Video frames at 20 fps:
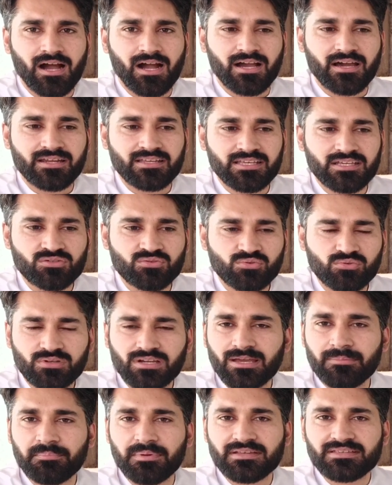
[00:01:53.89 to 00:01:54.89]
अगर ये
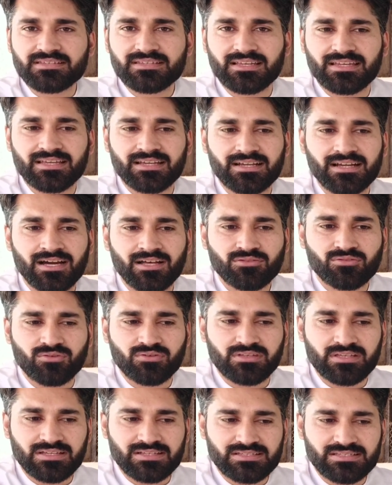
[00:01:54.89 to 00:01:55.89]
सूखे पे चलेगा तो
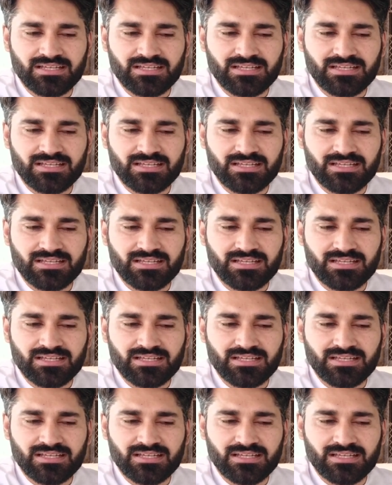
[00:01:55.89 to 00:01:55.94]
ये